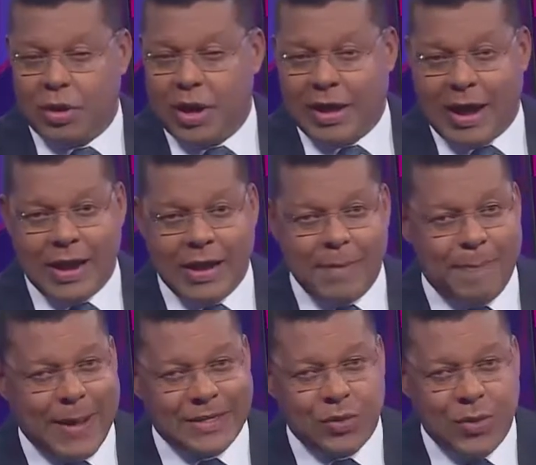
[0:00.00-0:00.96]
escáner
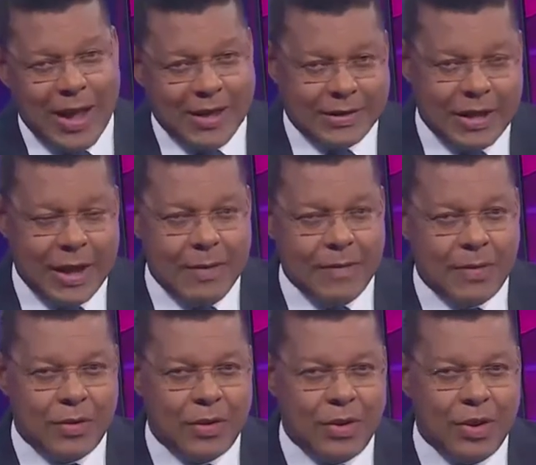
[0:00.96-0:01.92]
pase un acta,
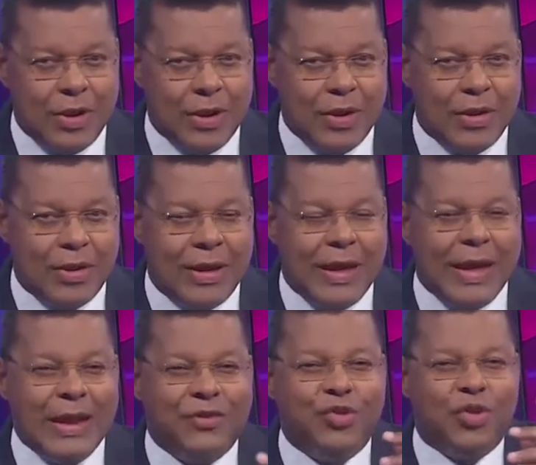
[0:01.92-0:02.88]

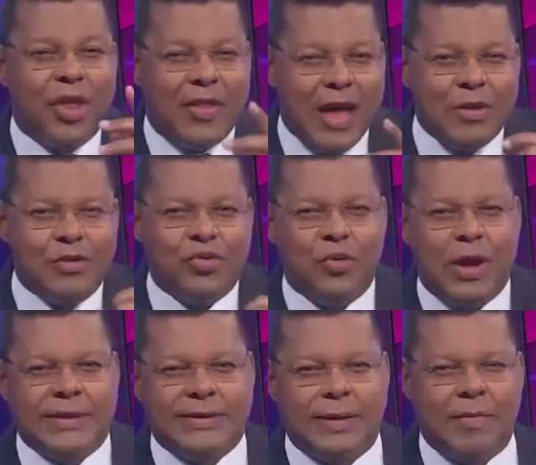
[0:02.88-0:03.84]
el ciudadano en su
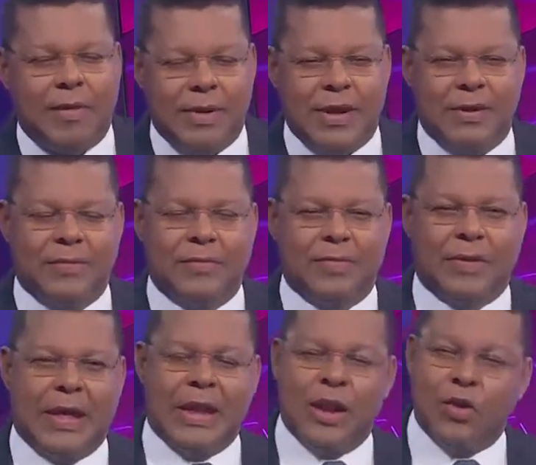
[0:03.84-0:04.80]
casa va a ver
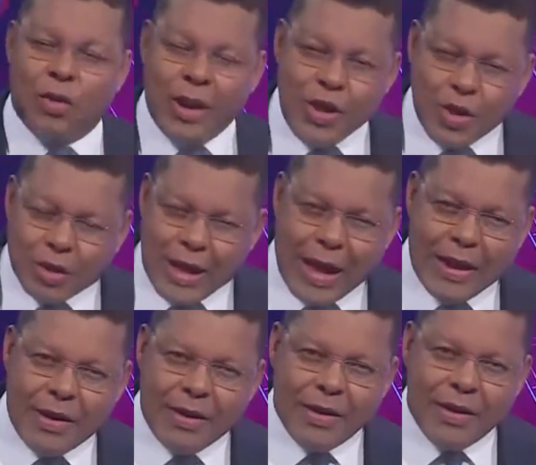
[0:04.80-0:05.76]
que en el colegio
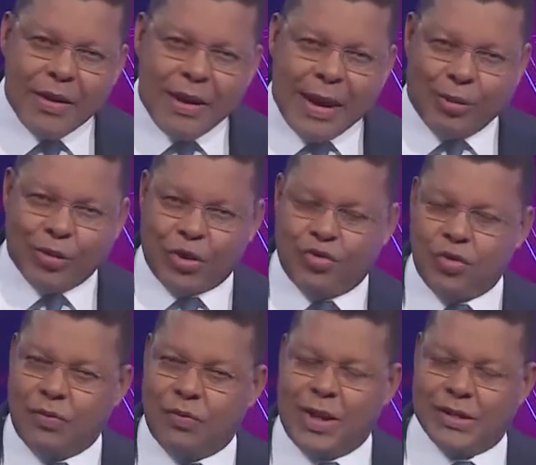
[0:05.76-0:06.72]
tal la
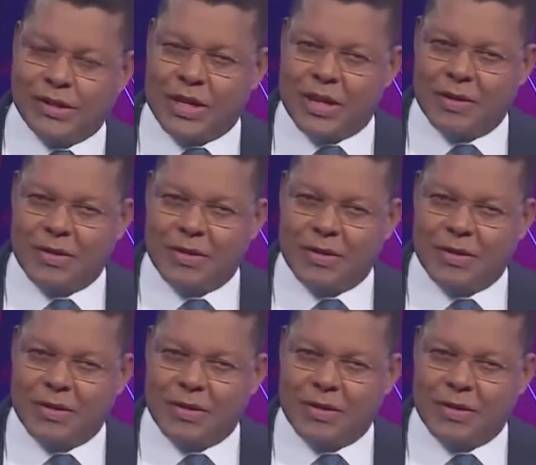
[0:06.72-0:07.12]
votación fue así.